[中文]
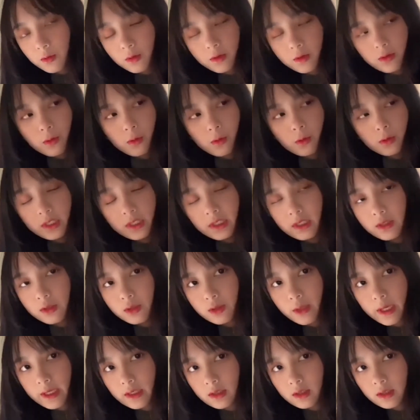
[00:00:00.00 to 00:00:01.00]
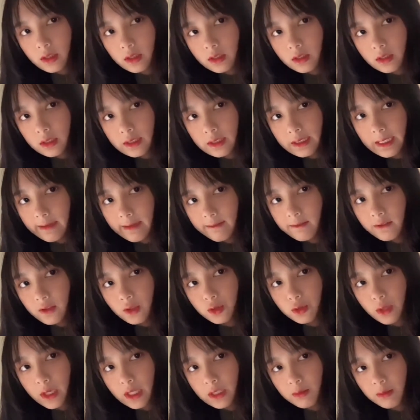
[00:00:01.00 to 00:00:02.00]
我现在甩的这个是散粉
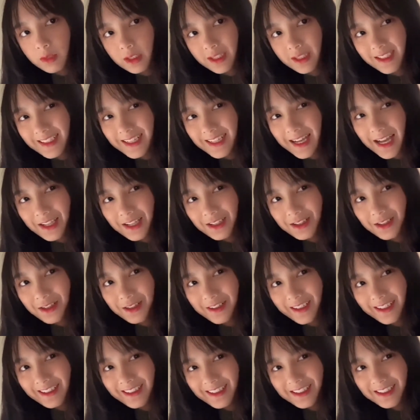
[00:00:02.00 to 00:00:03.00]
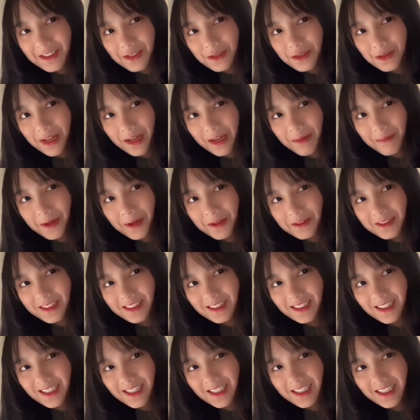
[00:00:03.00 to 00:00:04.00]
刷，你们可以看到它那个刷毛真的
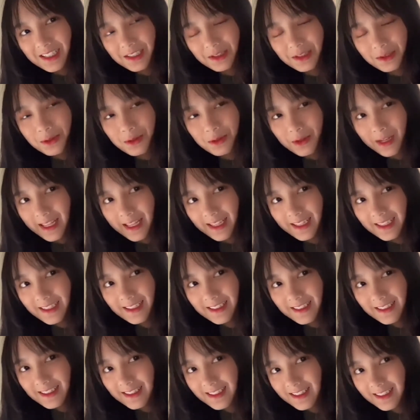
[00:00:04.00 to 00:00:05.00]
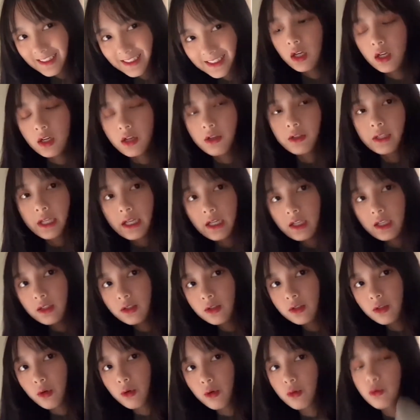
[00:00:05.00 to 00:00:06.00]
很软，然后它很
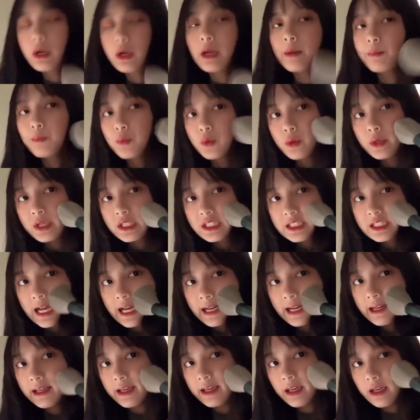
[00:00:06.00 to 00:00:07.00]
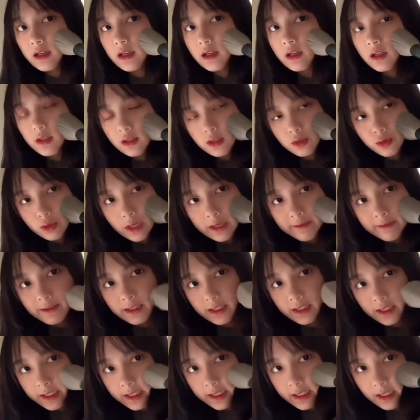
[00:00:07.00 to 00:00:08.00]
柔软，不会扎脸，抓粉
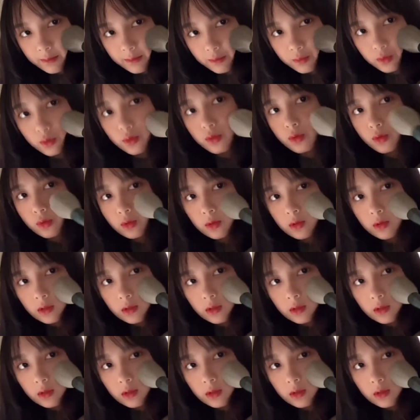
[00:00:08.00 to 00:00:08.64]
力也不错。